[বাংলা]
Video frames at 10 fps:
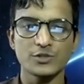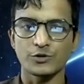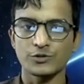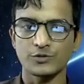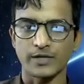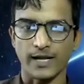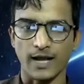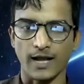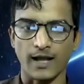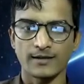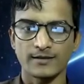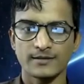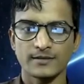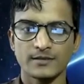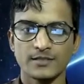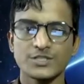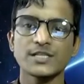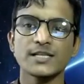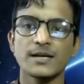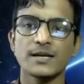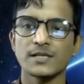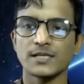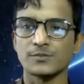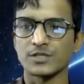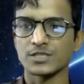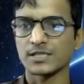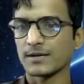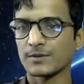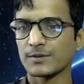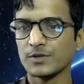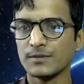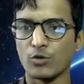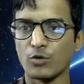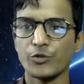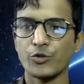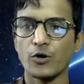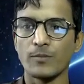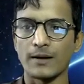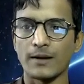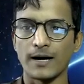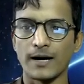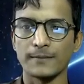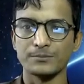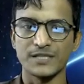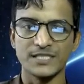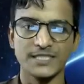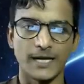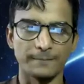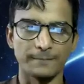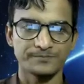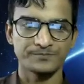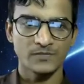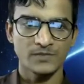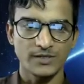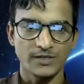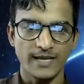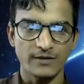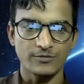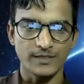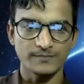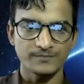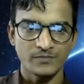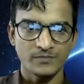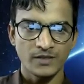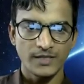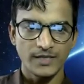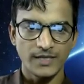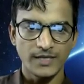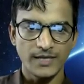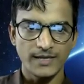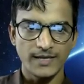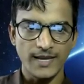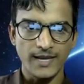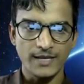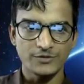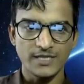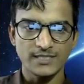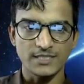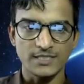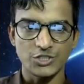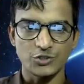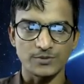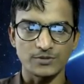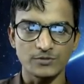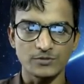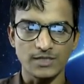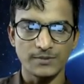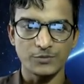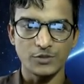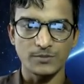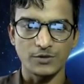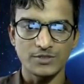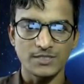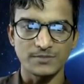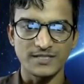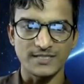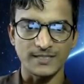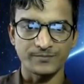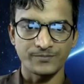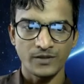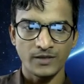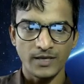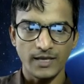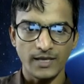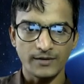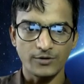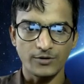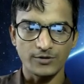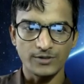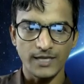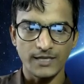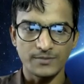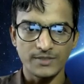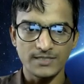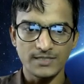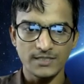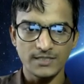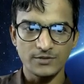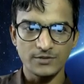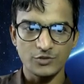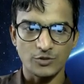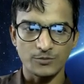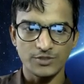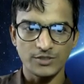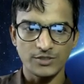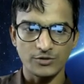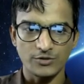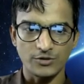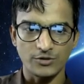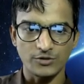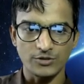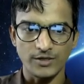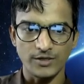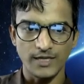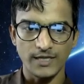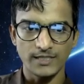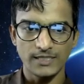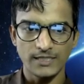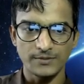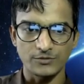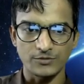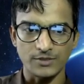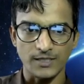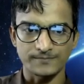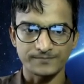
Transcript: যে সংযোগ রেখা সেটাকে আমরা কি বলি সেটাকে আমরা বলি মধ্যমা বা মিডিয়াম তাহলে খেয়াল করেন এই এ হচ্ছে একটি শীর্ষবিন্দু তার বিপরীত বাহু হচ্ছে বিসি এখন এই বিসির খণ্ডক ধরেন এই ই বিন্দুটা